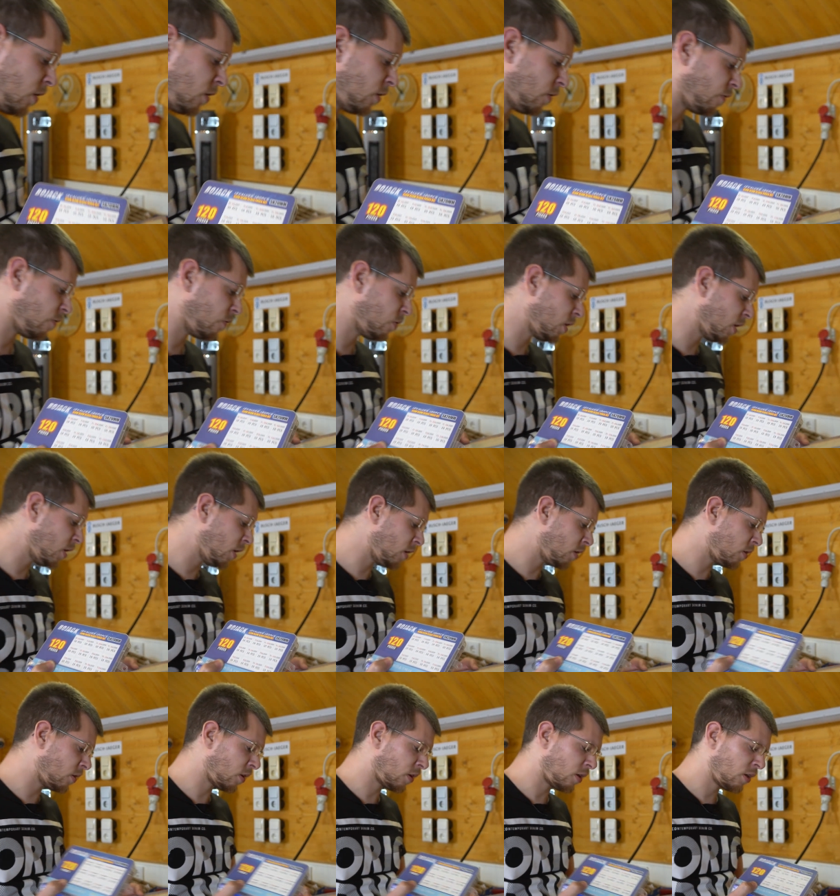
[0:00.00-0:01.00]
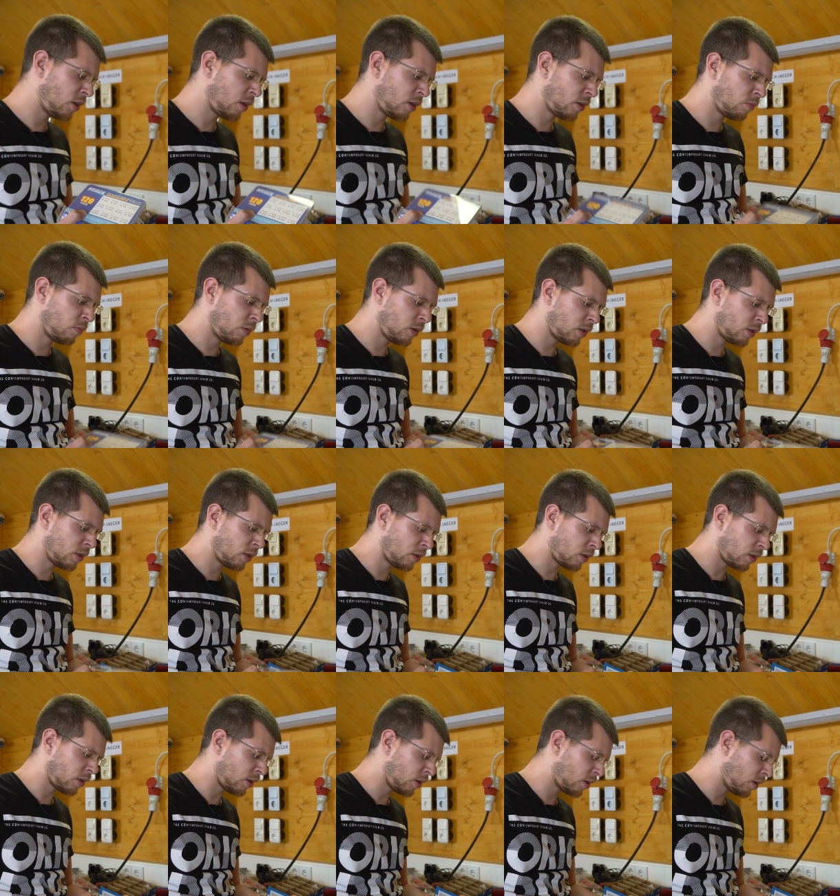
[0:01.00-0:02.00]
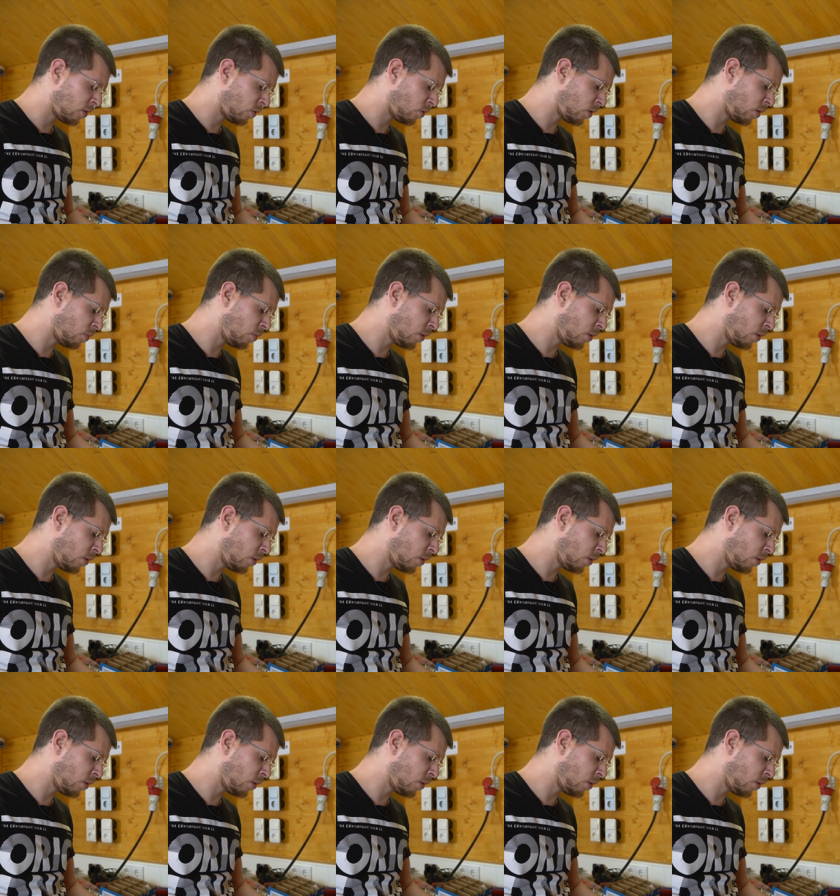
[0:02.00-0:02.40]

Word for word: äh, Flinkträge, Mittelträge oder